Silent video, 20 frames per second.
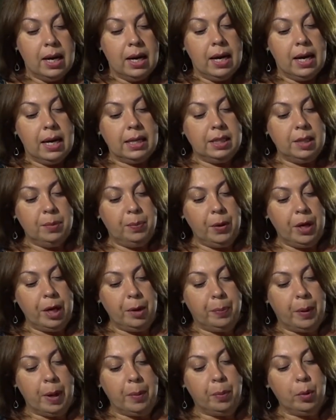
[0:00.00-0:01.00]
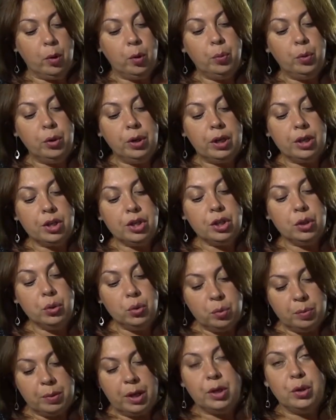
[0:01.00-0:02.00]
«А теперь попробуй-ка
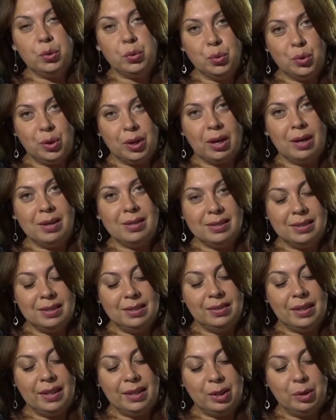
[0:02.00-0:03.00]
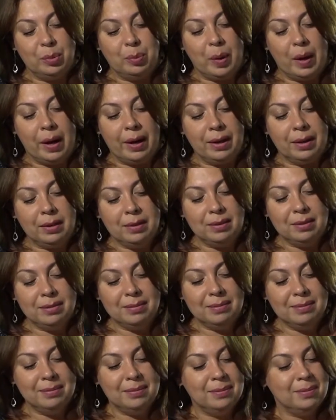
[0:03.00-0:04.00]
жену мою украсть», — говорит барин.
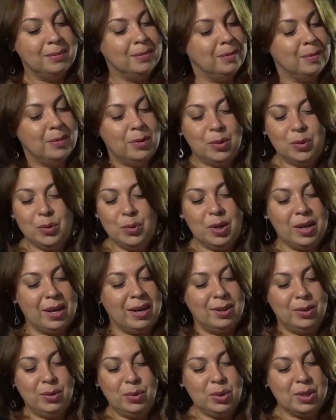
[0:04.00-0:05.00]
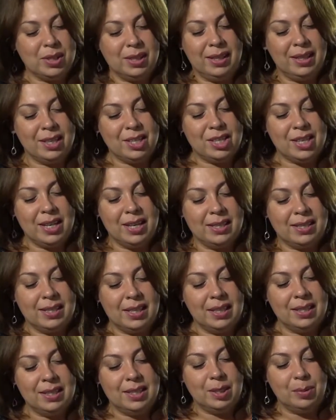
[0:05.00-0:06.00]
«Украду», — соглашается
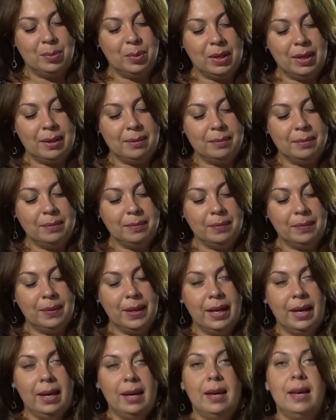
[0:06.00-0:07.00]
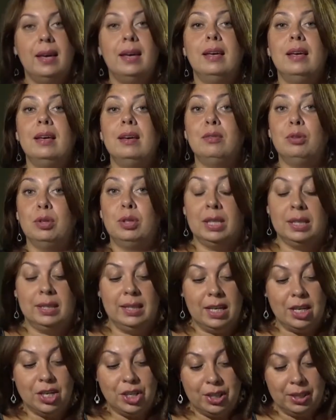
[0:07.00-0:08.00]
Антипка. И вот
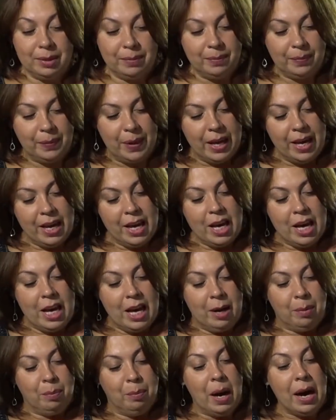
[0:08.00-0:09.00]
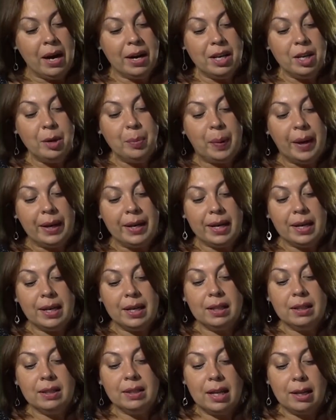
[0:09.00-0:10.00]
однажды барыня
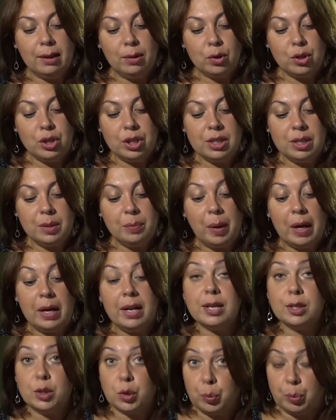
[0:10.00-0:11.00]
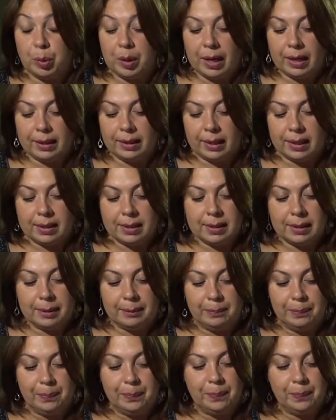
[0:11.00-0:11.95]
поехала на лошади по лесу покататься.